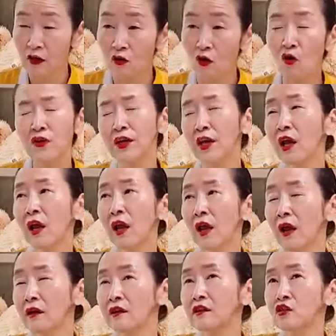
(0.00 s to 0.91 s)

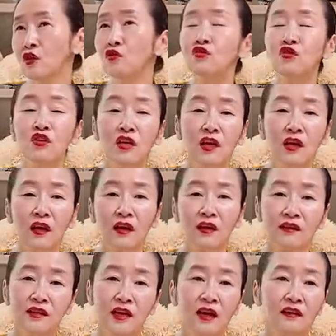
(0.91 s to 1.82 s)
거기에 그
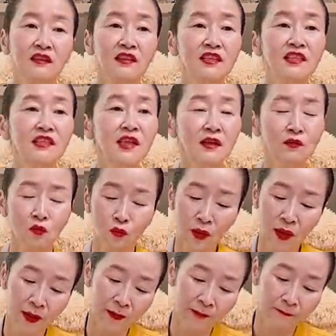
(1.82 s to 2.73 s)
전시회장 그
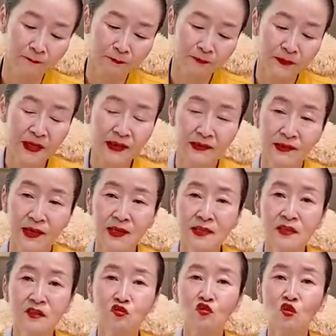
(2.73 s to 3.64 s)
인사동에
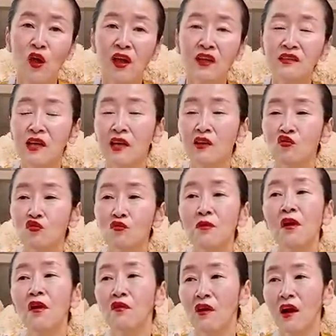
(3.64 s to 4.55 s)
사실은 굉장히
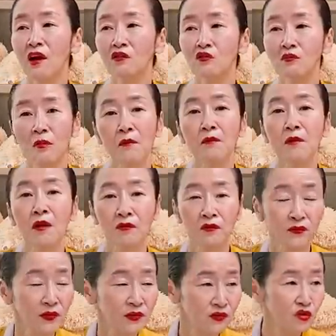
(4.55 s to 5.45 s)
유명한 화가도
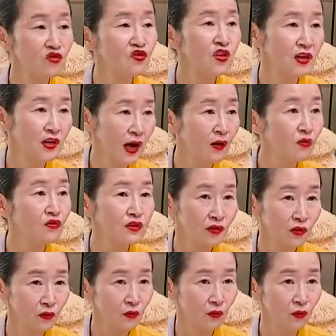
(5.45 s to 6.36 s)
몇몇 전시회를 하고
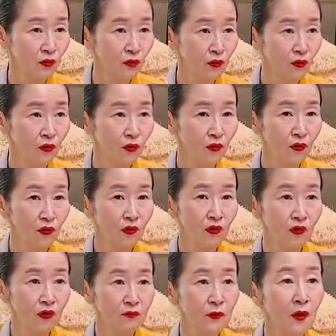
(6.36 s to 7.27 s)
있었고
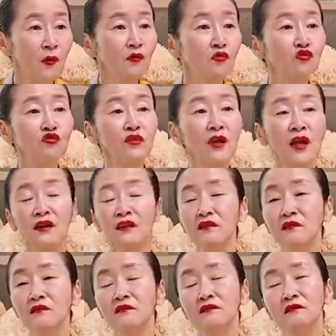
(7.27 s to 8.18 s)
몇
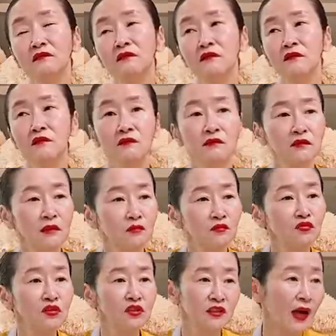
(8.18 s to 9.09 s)
군데는 이제
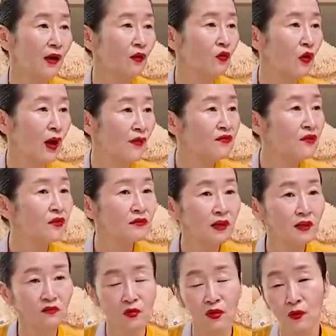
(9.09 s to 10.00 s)
문을 닫고 안연
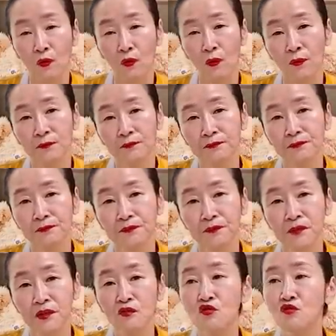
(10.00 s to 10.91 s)
데도 있고
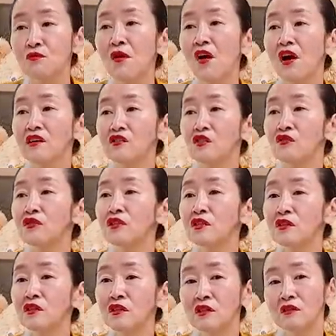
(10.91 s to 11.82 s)
그 유명한
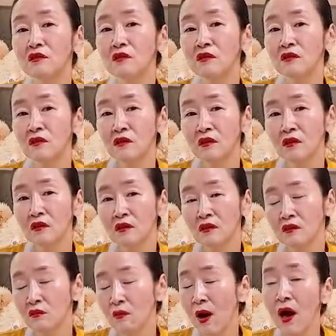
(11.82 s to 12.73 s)
전시
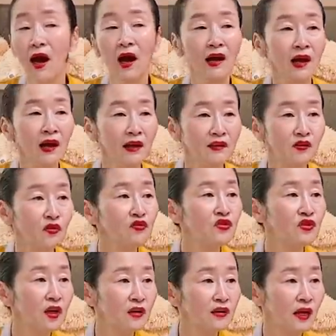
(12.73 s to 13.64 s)
그 화가의
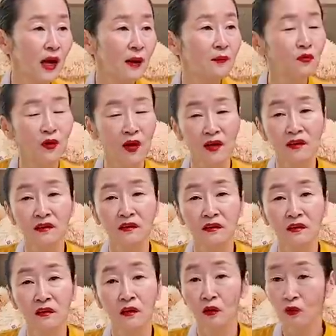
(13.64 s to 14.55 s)
전시회를 가본
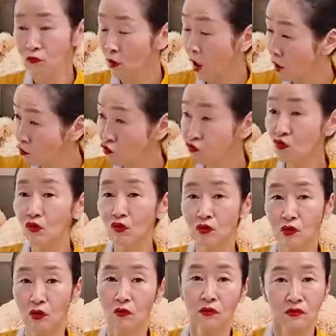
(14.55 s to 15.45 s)
아기들이 다 죽어
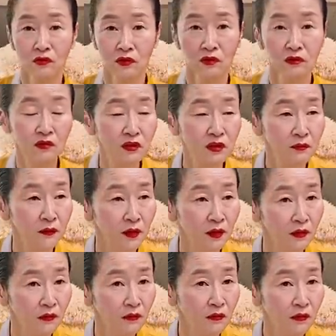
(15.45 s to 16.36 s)
있다고 하잖아
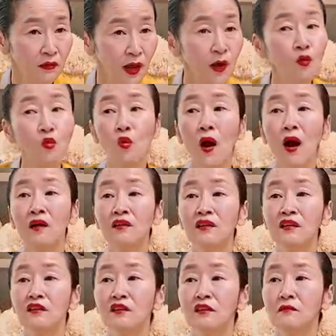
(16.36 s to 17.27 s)
그림이 에고가
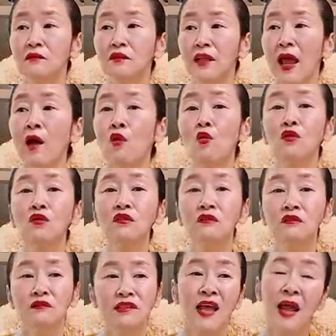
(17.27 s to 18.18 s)
그린 그림은
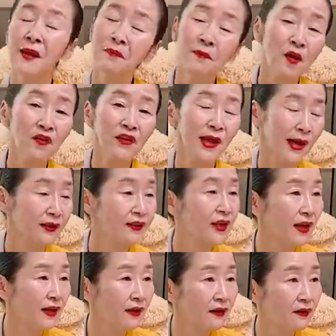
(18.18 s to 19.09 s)
에고는 생명이
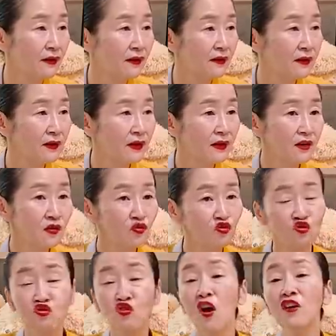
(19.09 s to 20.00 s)
아니에요.
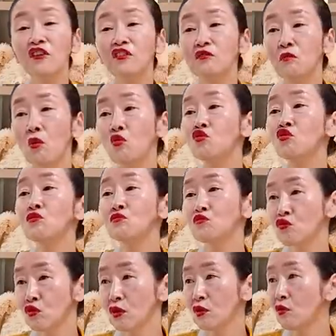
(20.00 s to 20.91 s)
죽어있는
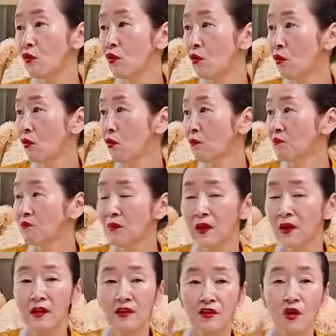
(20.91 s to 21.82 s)
목숨줄이고
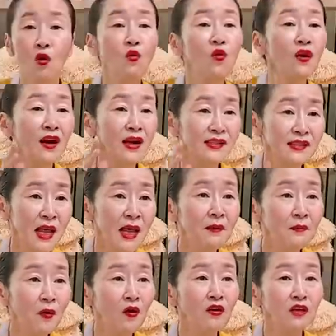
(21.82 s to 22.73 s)
영원한
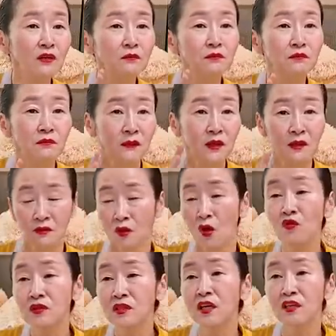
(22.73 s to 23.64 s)
생명인
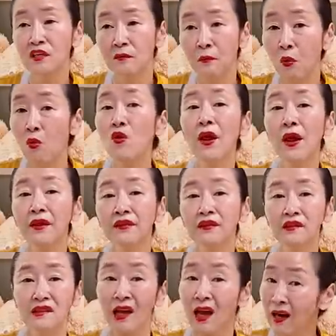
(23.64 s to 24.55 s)
영체님
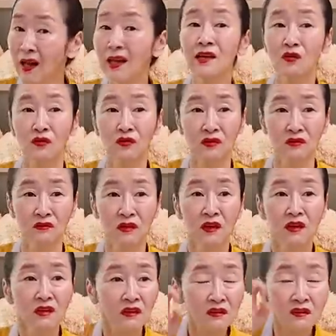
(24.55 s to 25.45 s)
본래는 살아있거든.
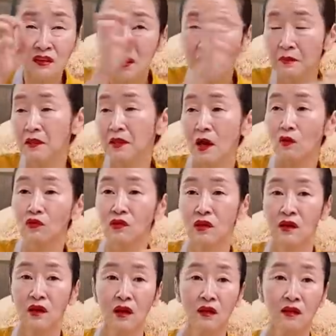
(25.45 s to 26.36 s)
그 느낌이
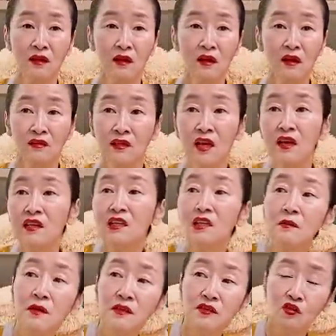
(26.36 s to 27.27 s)
나오잖아. 제
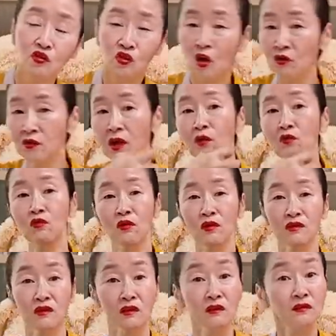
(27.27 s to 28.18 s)
그림에서 튀어나온 것
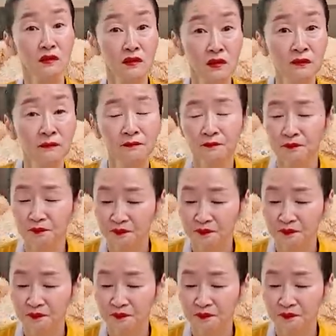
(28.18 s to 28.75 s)
같잖아. 그치?